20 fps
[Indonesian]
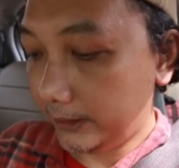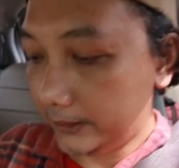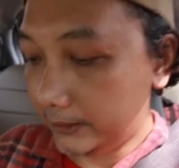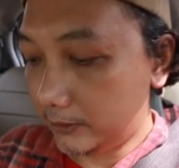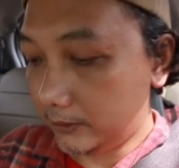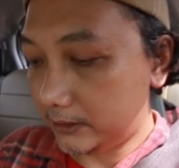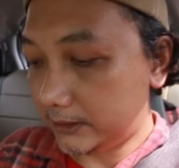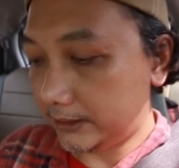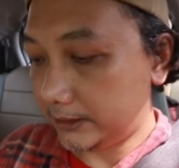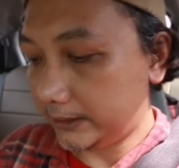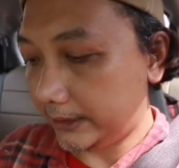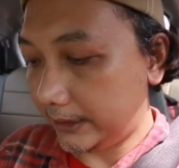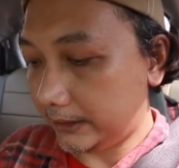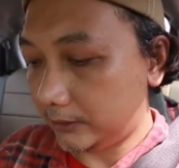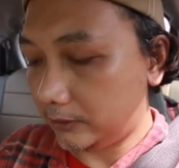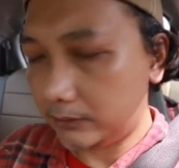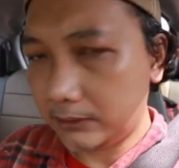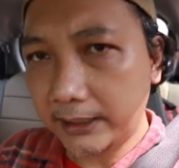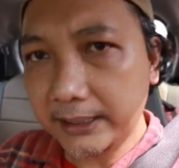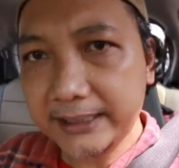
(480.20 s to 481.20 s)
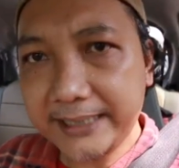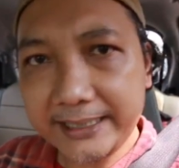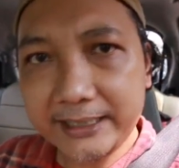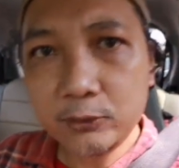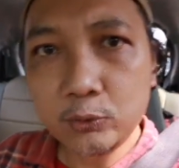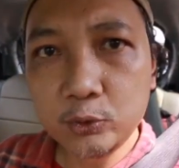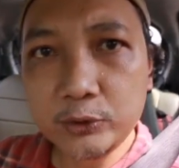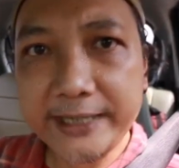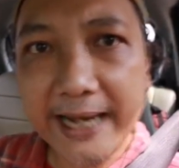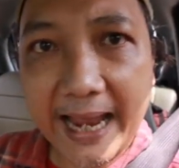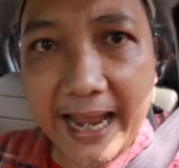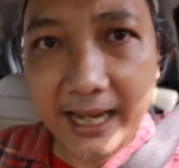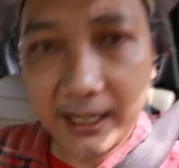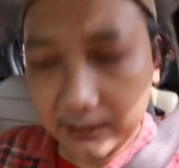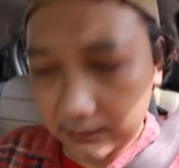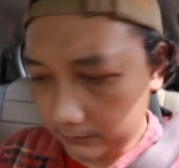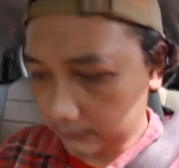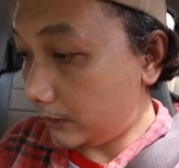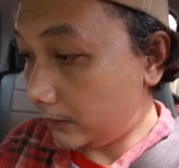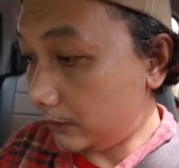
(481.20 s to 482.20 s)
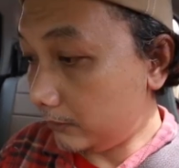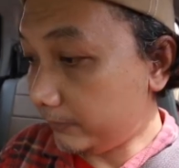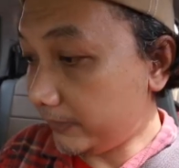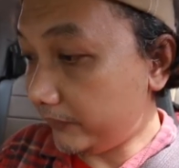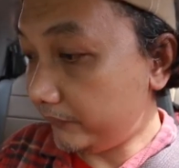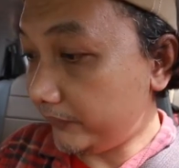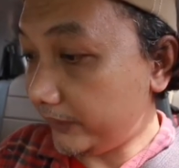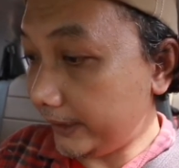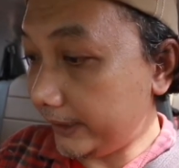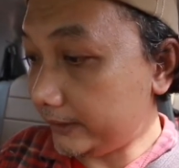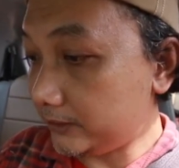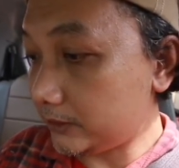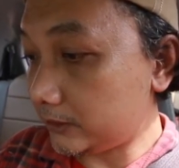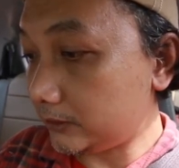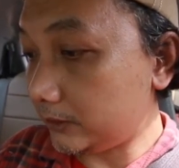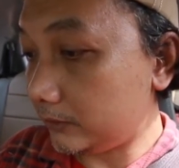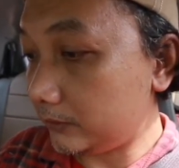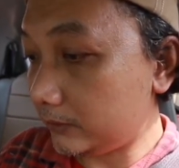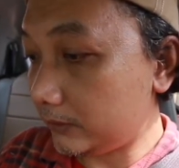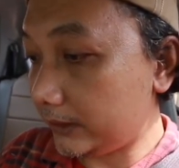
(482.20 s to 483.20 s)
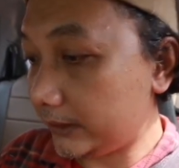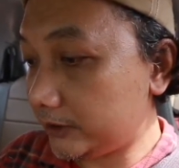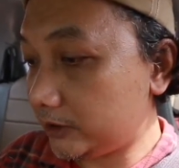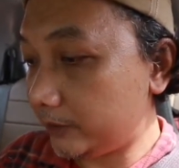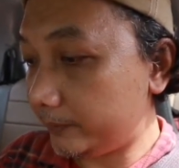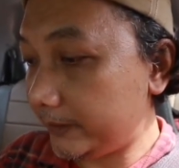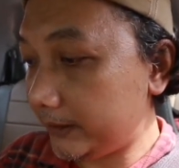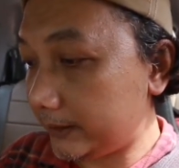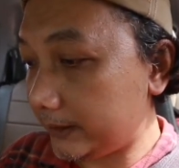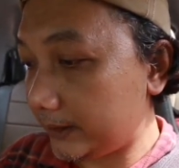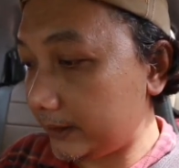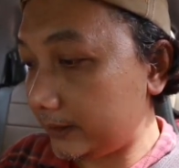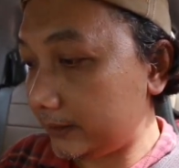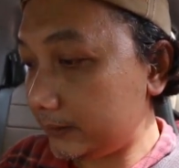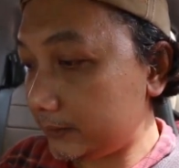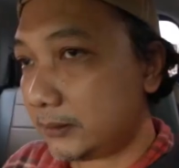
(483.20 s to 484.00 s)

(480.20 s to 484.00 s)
Hendro Setianto ini kan tadi udah Om oh, Mavic Air cocok untuk ngejob tidak?